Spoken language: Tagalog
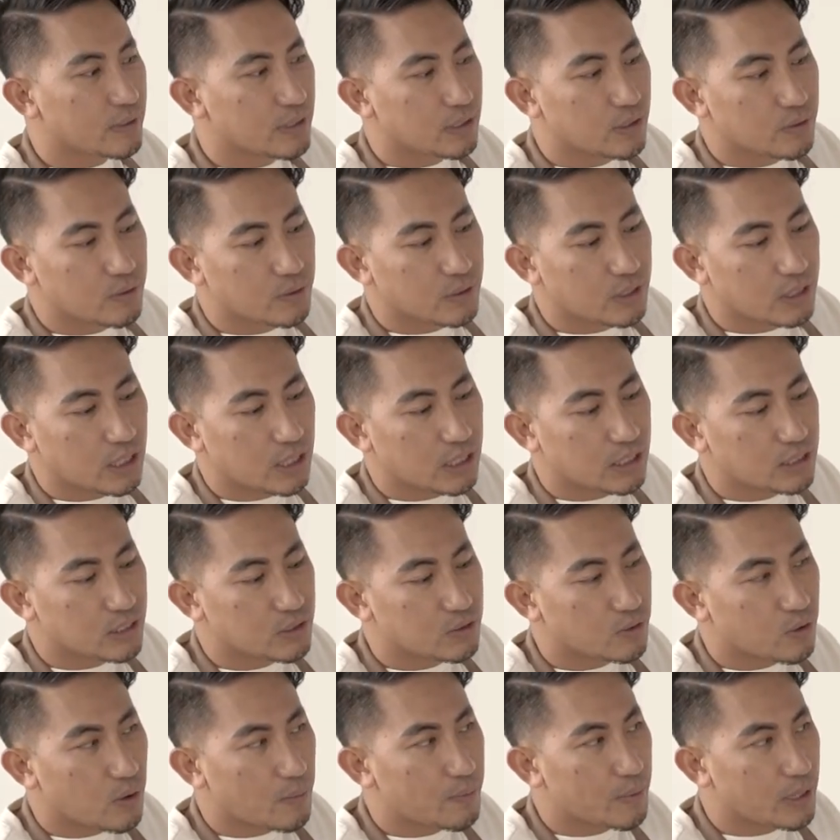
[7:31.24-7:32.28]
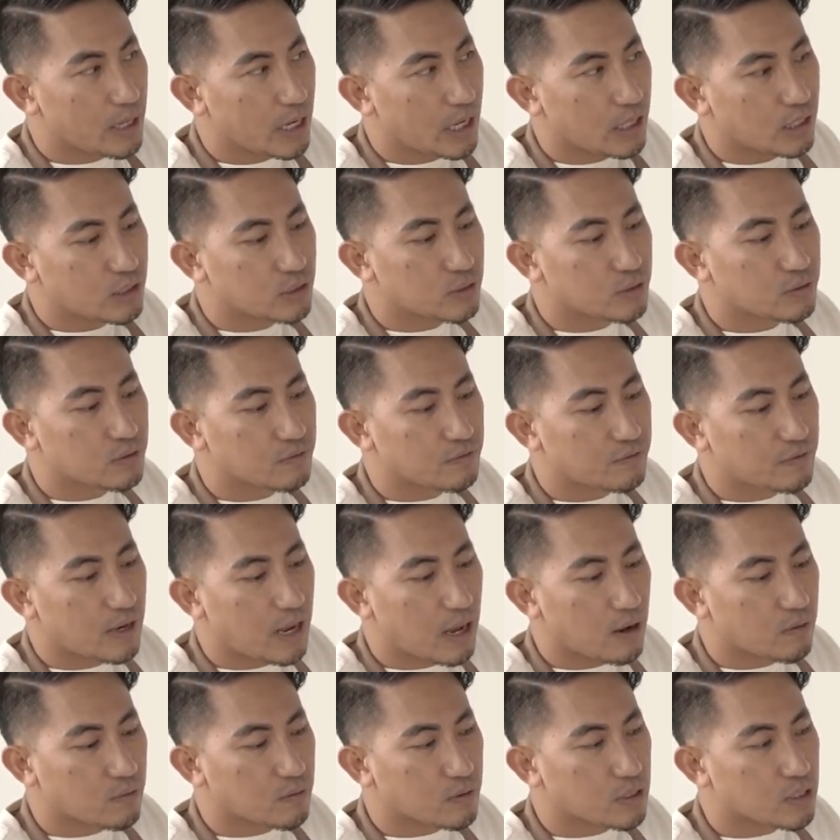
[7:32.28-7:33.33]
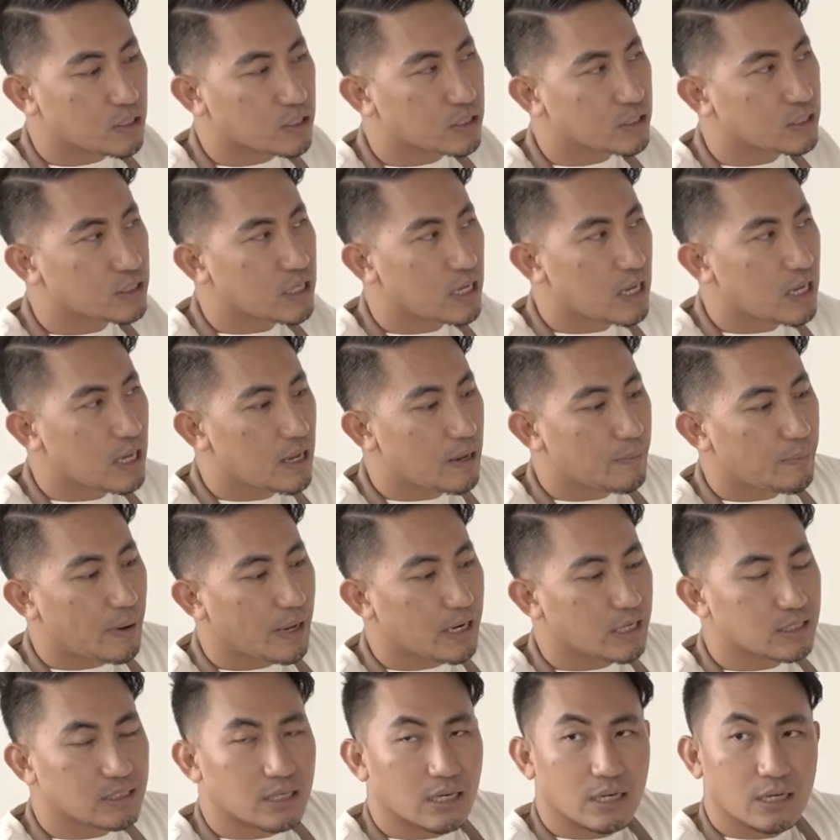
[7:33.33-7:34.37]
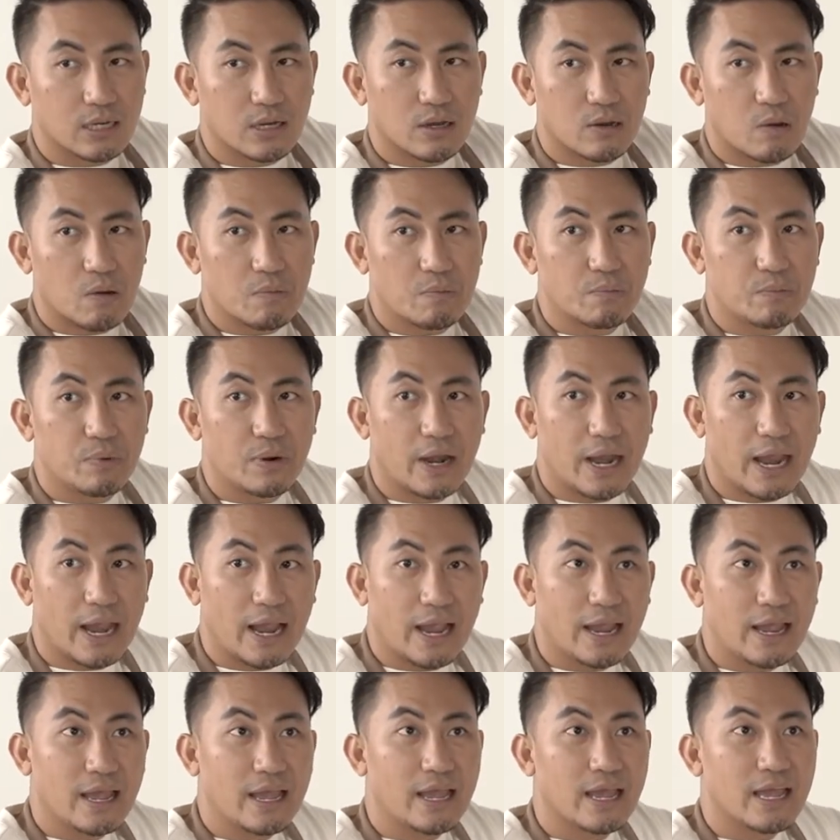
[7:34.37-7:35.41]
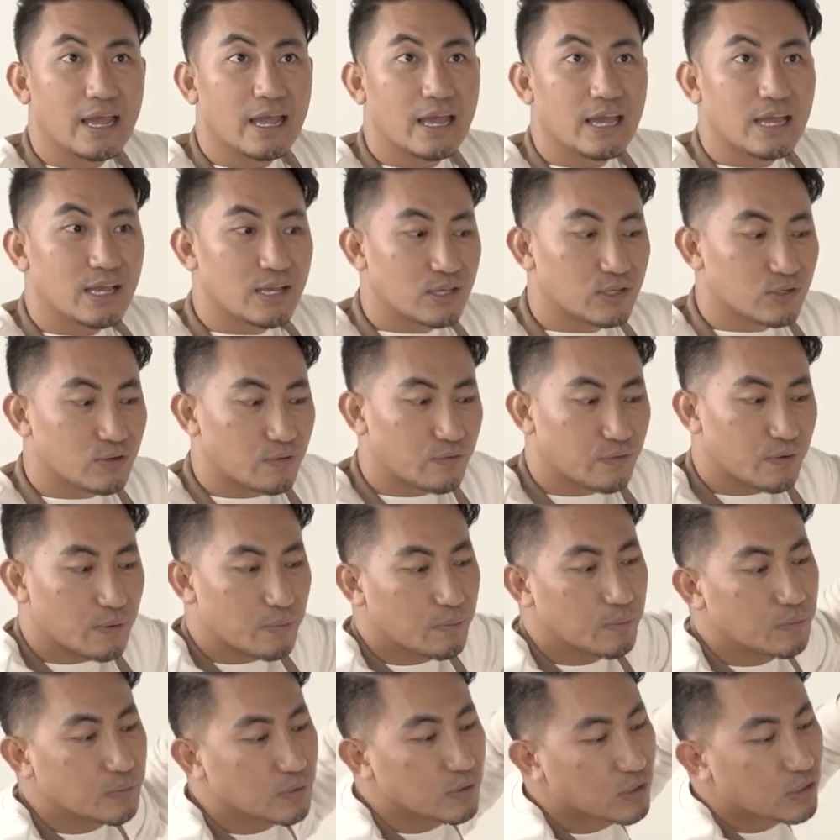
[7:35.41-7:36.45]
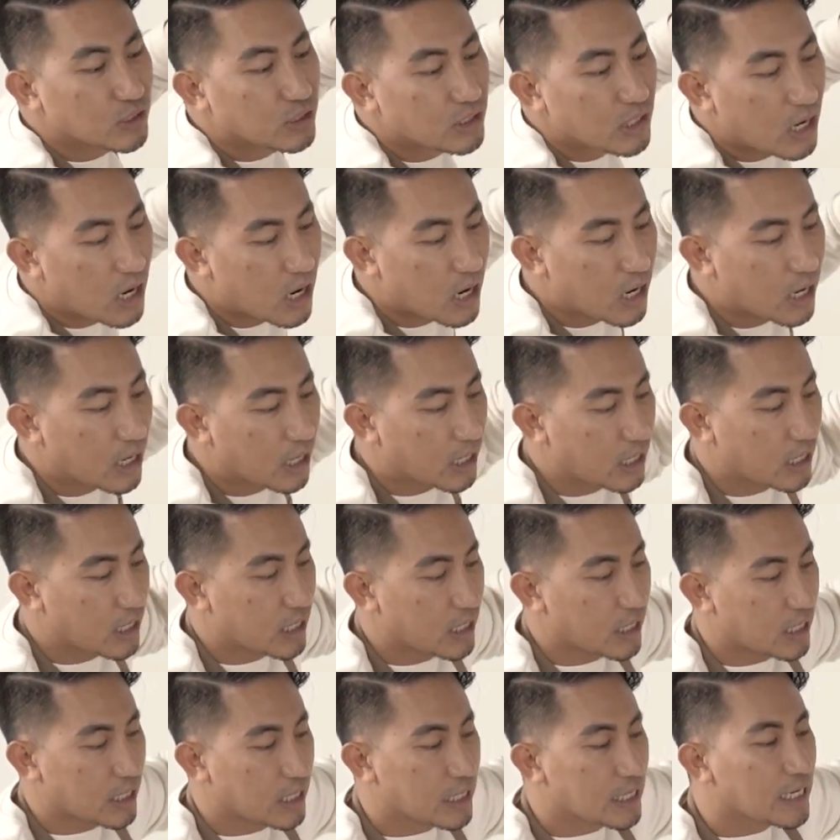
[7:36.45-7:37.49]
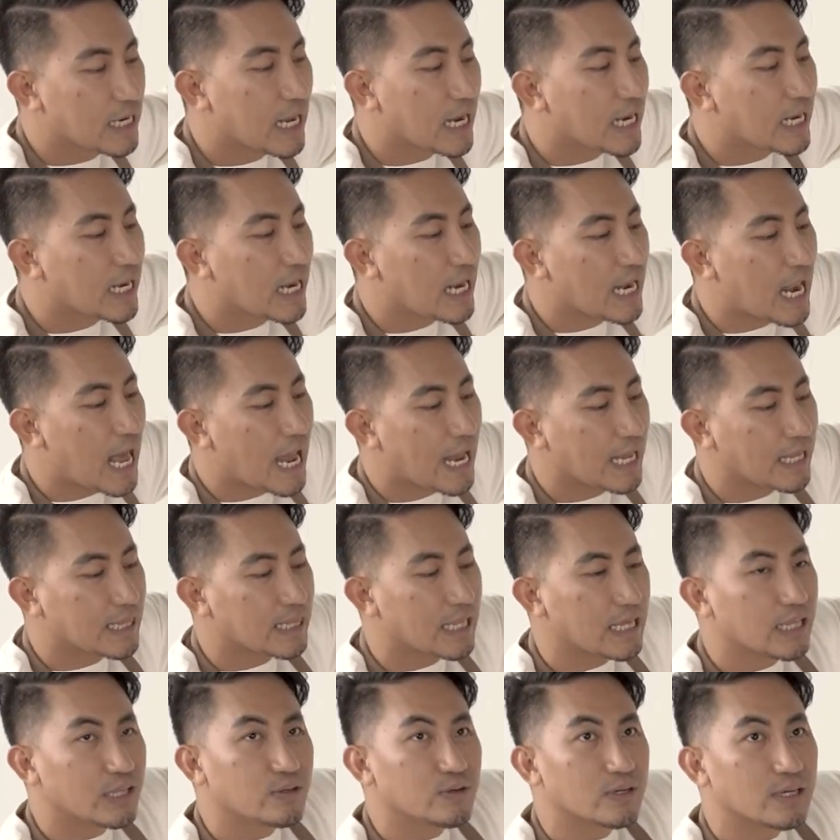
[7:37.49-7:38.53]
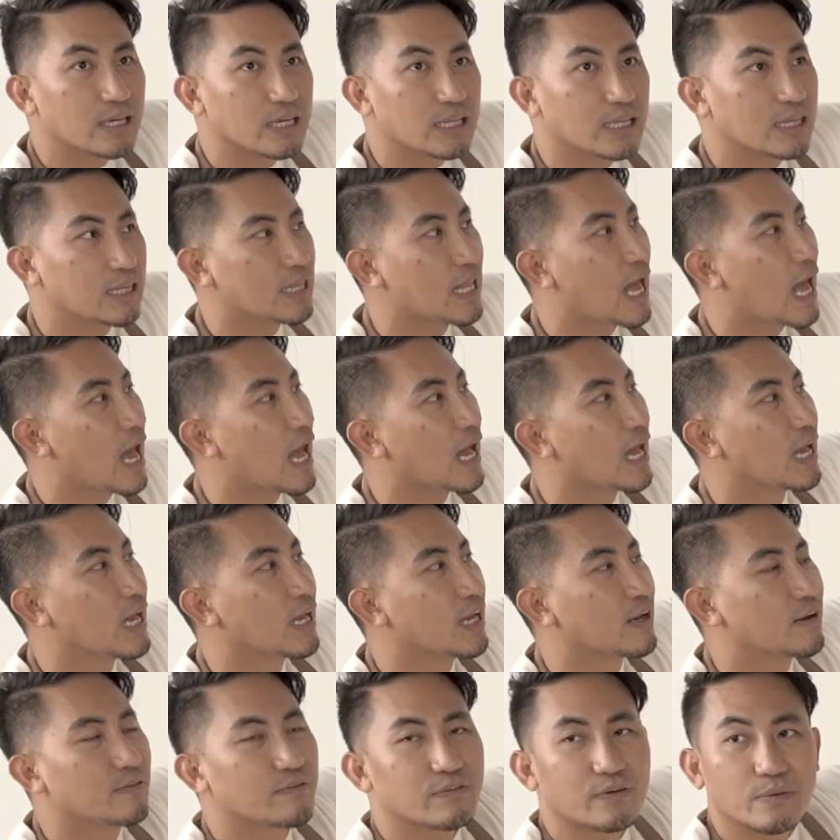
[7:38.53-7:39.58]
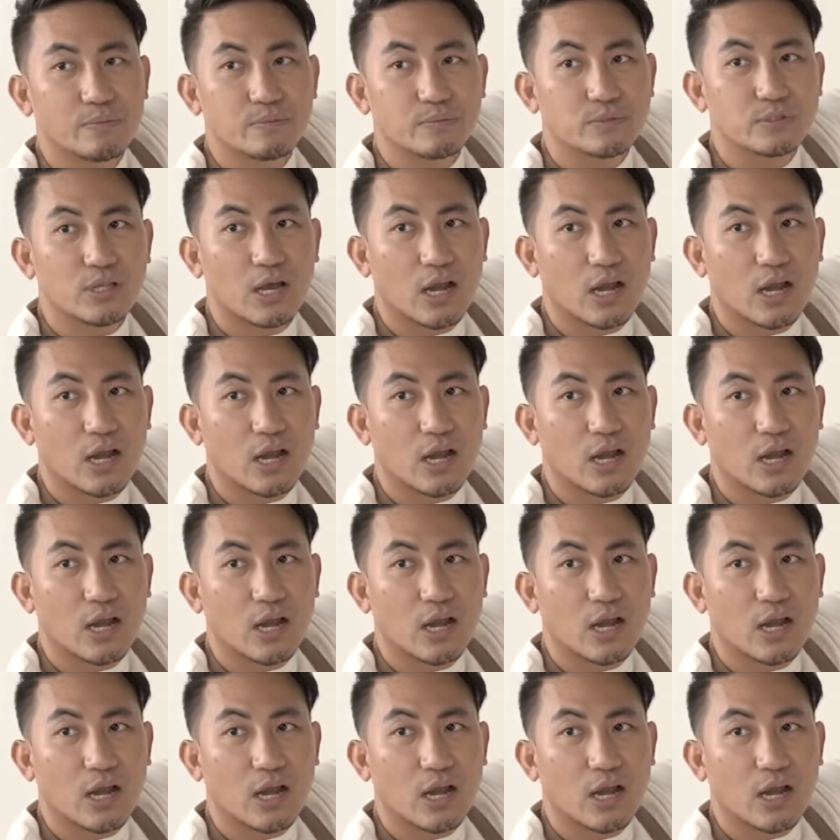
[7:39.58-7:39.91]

will notice, yung combination ng flowers, para siyang ombre. So, from dark, naglalighten yung gitna. From